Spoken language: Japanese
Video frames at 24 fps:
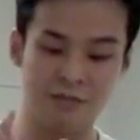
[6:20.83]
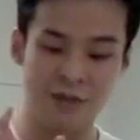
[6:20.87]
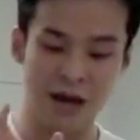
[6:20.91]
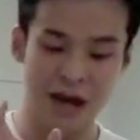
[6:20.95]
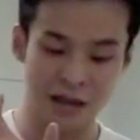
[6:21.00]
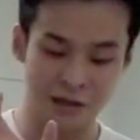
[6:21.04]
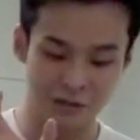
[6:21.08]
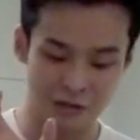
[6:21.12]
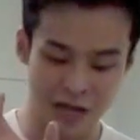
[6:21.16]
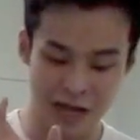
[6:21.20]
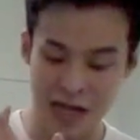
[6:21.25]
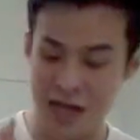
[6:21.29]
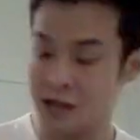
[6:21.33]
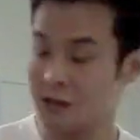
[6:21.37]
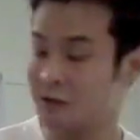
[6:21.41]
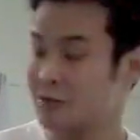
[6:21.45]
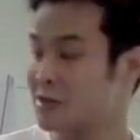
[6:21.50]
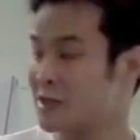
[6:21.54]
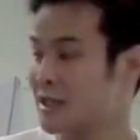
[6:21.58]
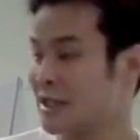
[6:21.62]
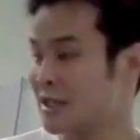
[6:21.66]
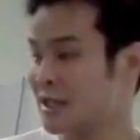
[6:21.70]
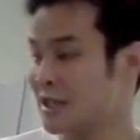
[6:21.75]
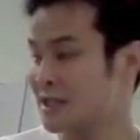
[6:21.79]
あの形
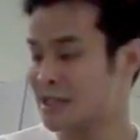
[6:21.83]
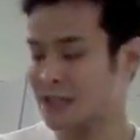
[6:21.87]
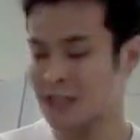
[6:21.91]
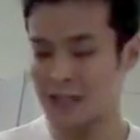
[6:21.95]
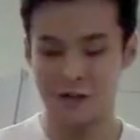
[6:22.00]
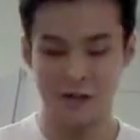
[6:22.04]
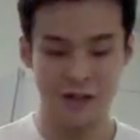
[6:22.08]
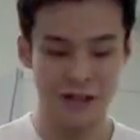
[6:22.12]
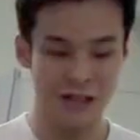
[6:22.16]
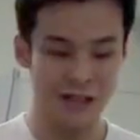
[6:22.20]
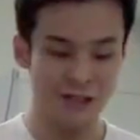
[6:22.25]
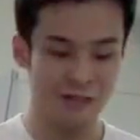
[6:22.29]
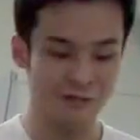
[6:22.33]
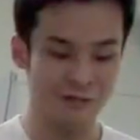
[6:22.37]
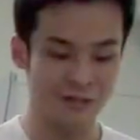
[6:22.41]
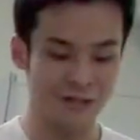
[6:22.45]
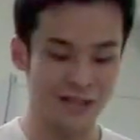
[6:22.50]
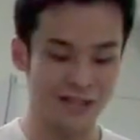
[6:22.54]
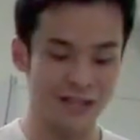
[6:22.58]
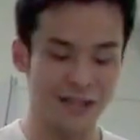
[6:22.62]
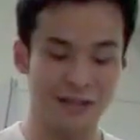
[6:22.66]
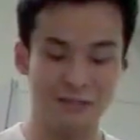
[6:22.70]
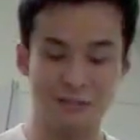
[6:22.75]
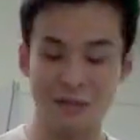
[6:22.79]
容詞的な使われ方をし
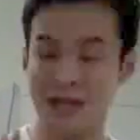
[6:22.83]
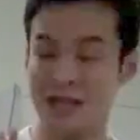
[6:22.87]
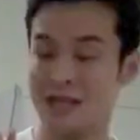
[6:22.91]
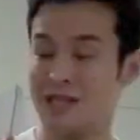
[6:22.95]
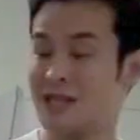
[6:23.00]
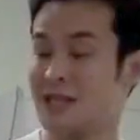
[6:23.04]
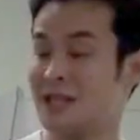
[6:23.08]
ていたり名